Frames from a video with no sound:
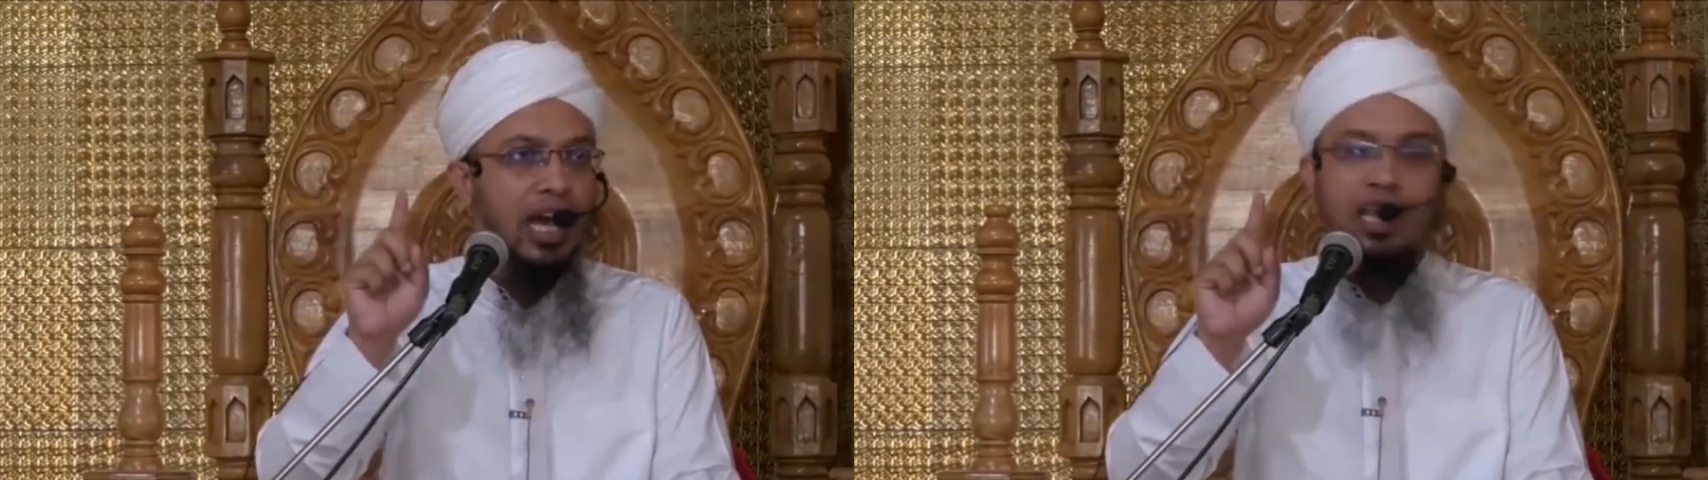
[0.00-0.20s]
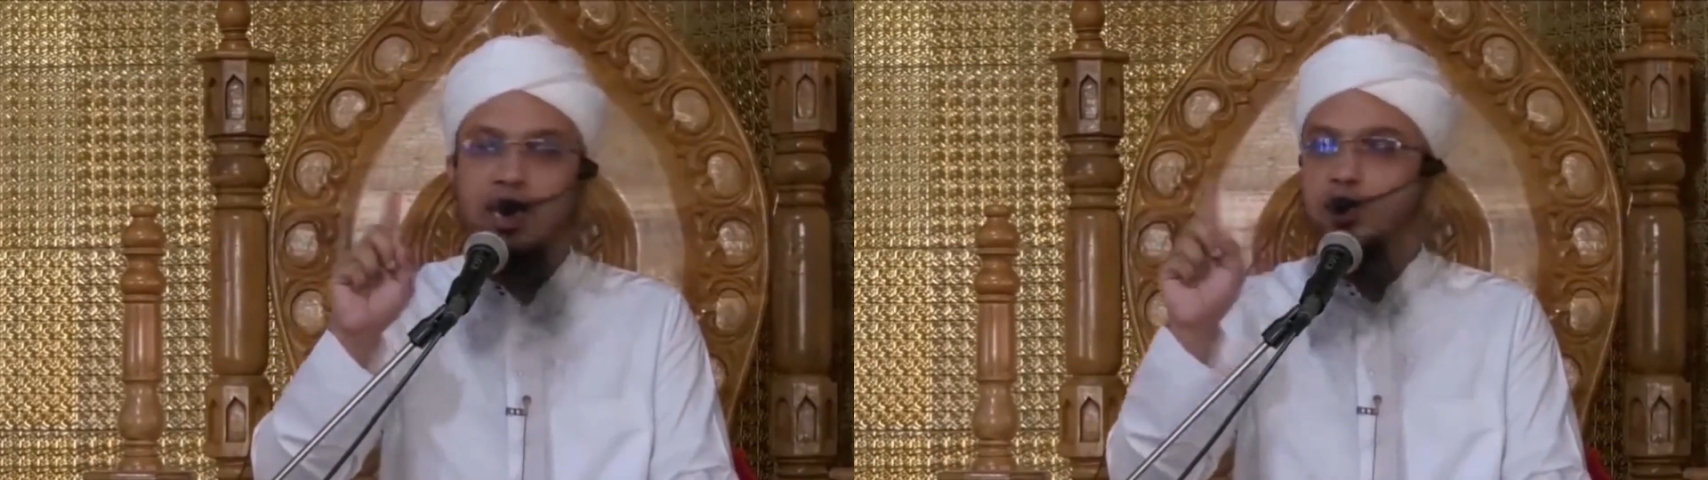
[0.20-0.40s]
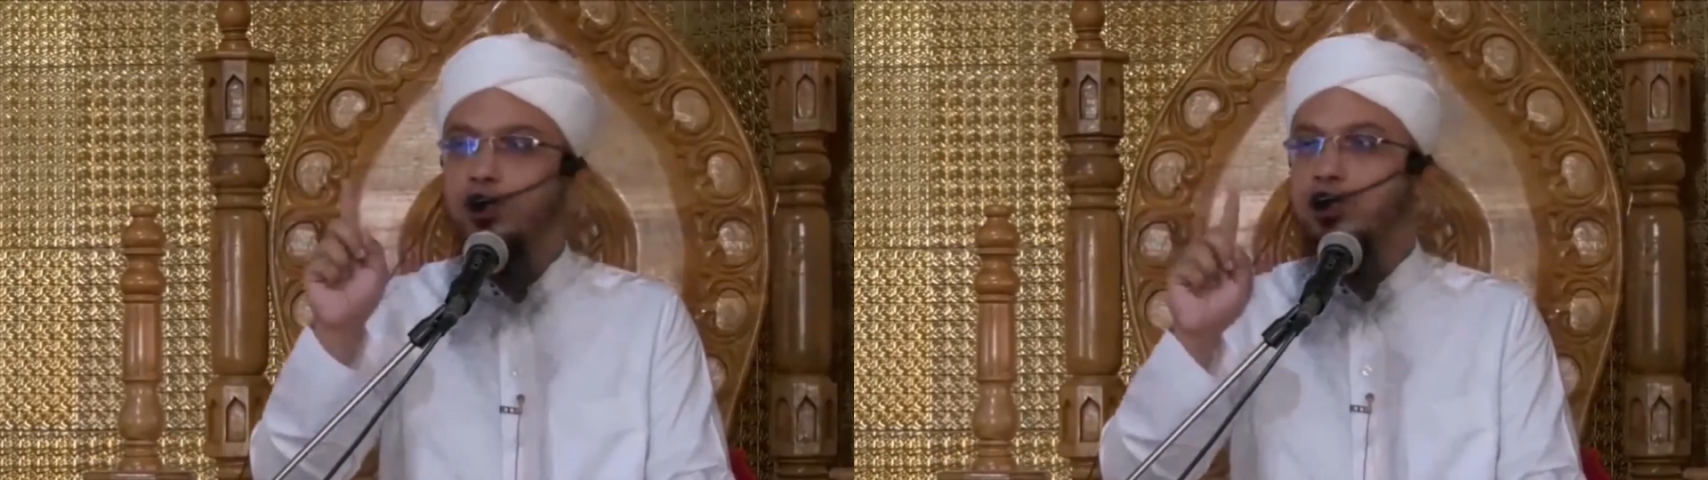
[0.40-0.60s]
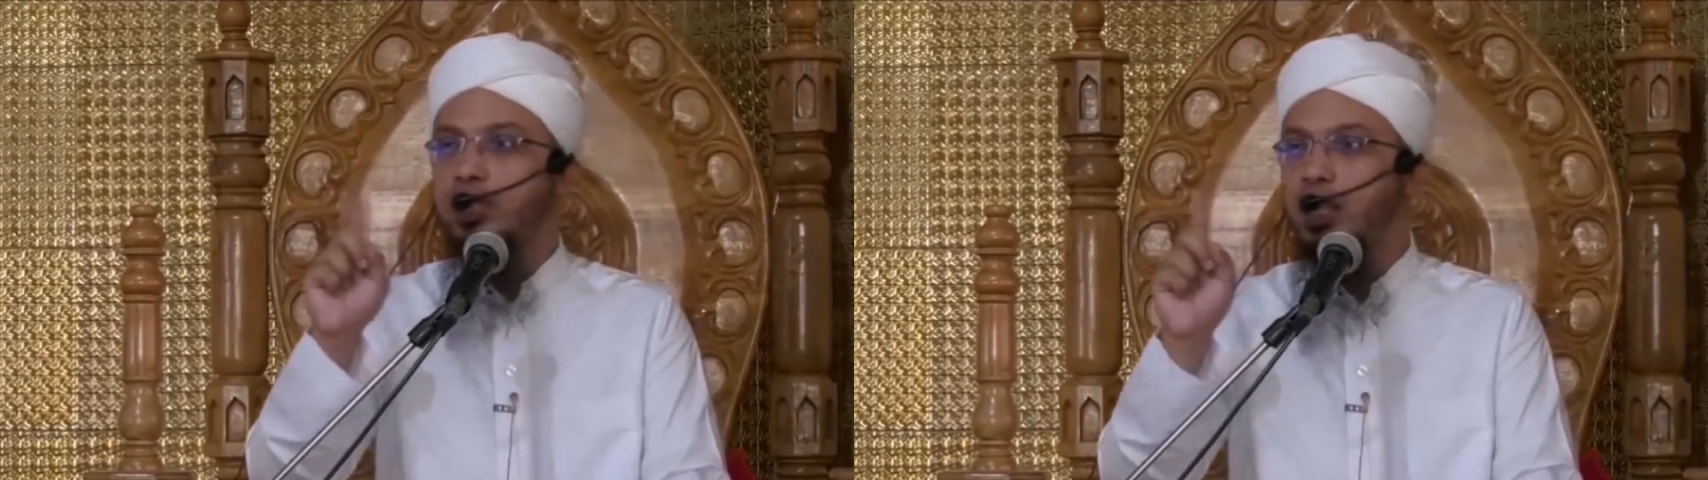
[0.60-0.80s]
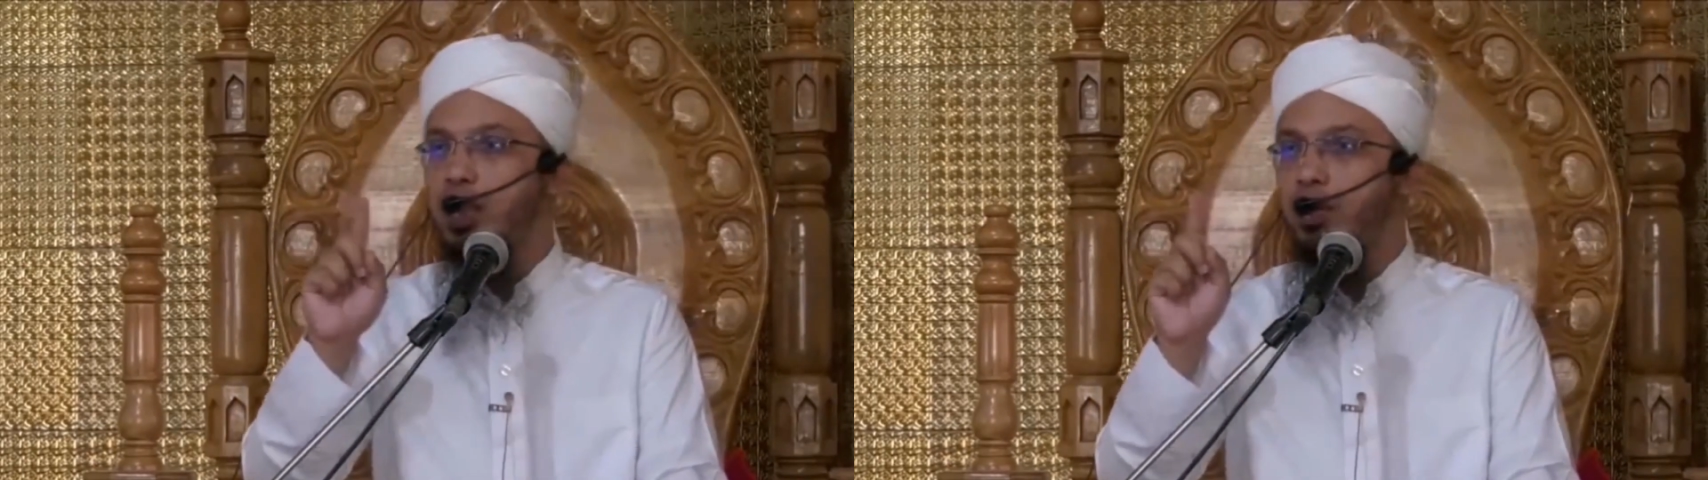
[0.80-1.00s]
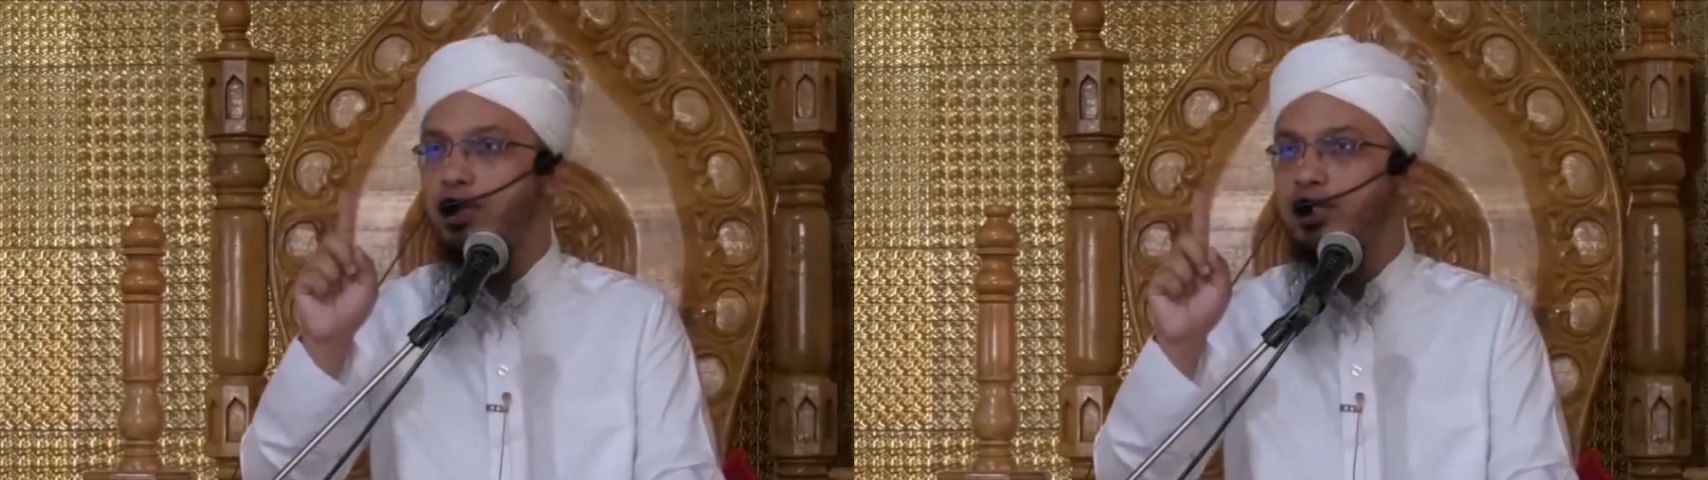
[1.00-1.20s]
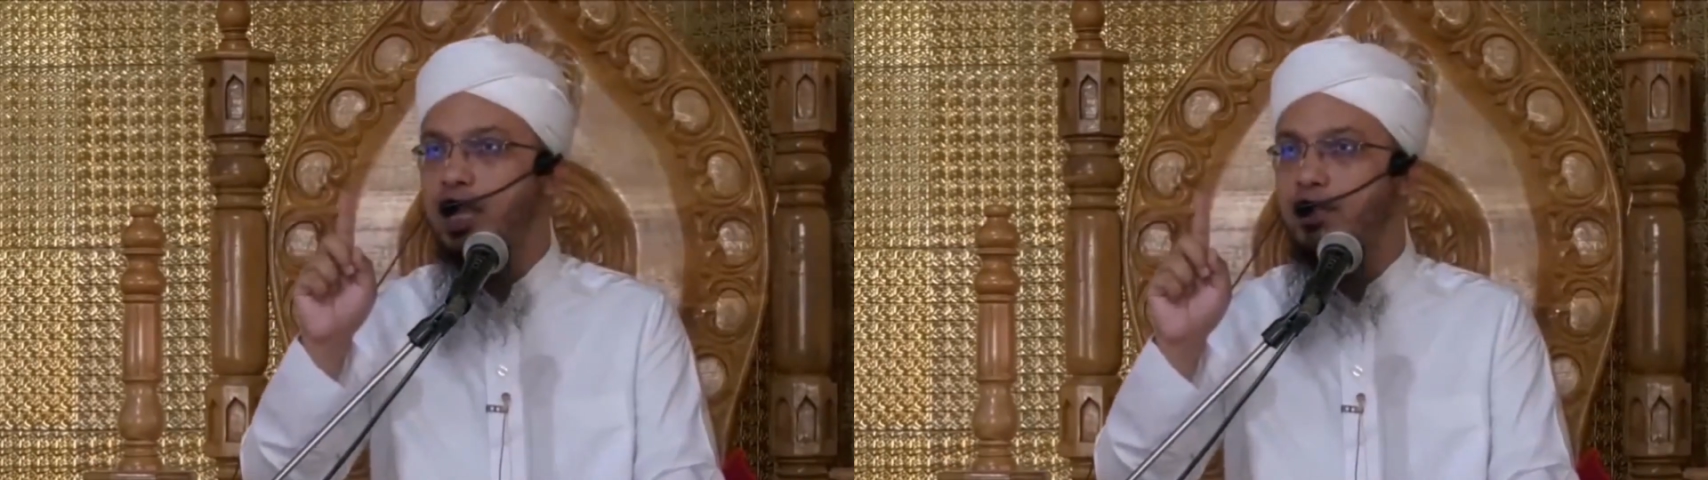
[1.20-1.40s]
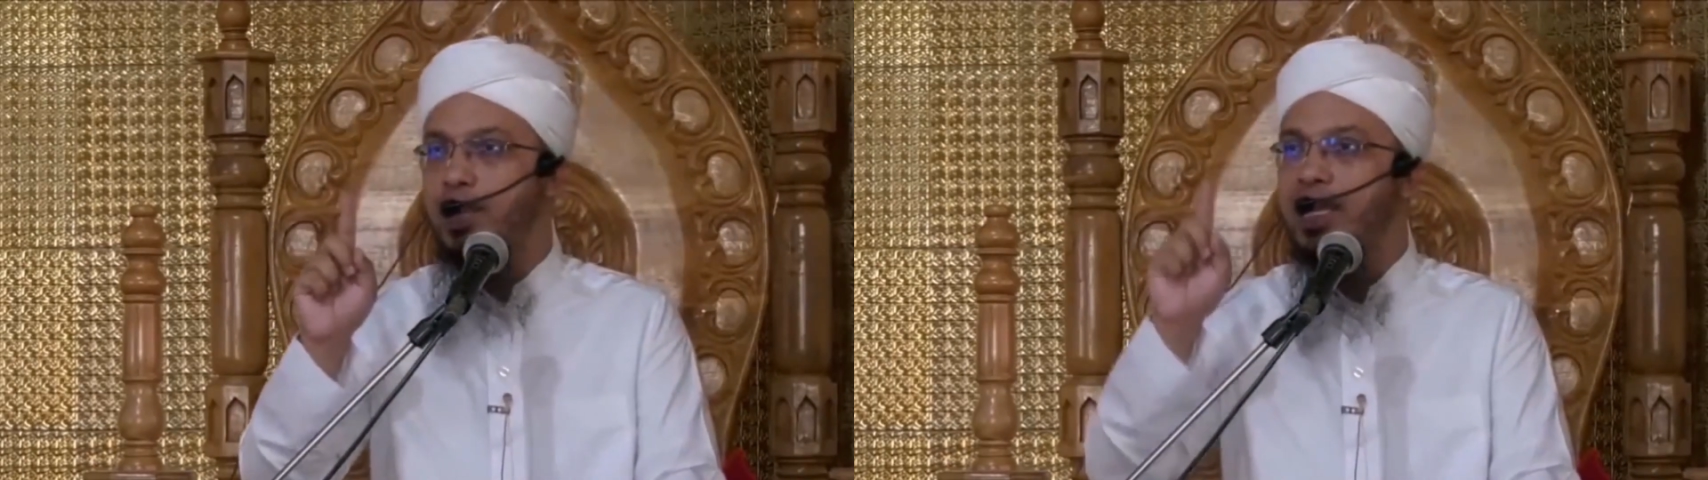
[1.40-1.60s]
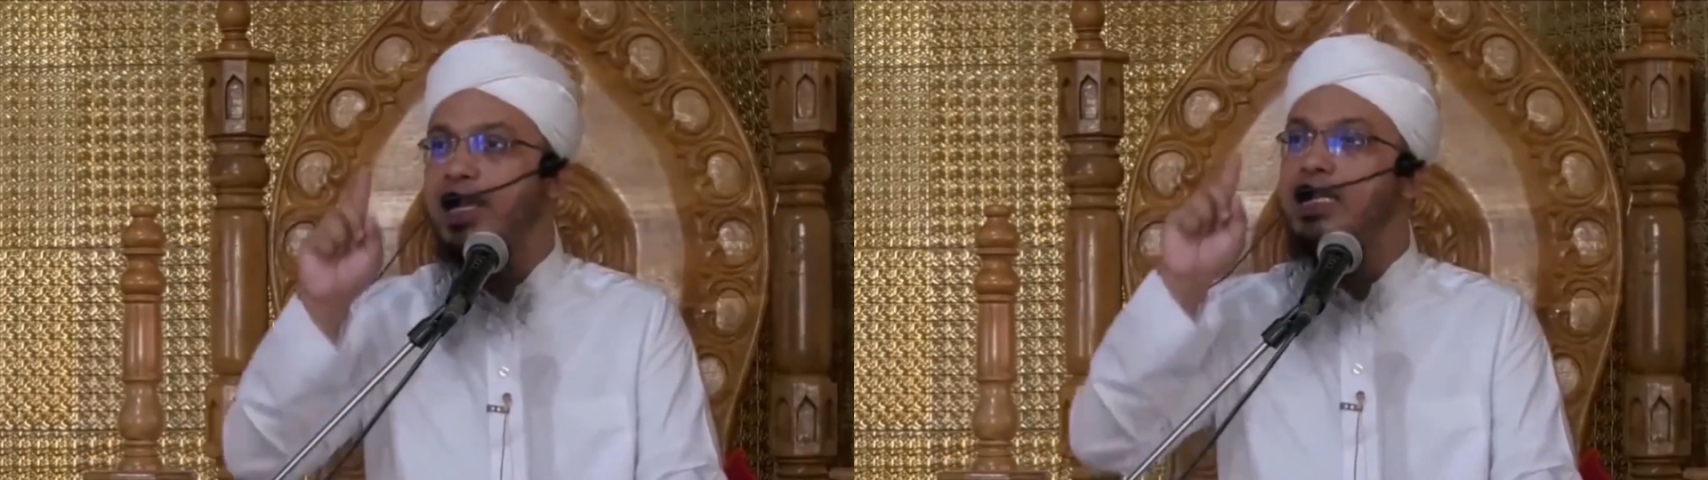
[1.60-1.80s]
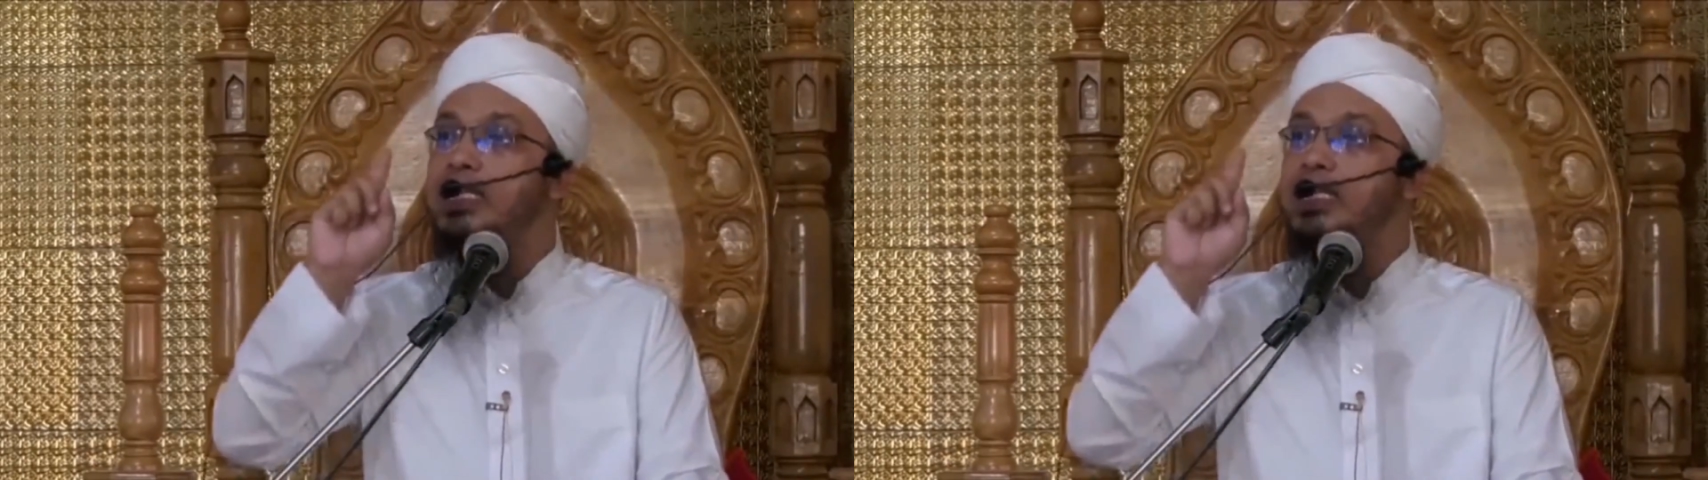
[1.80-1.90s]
আল্লাহ রসুল সাল্লাহ সাল্লামের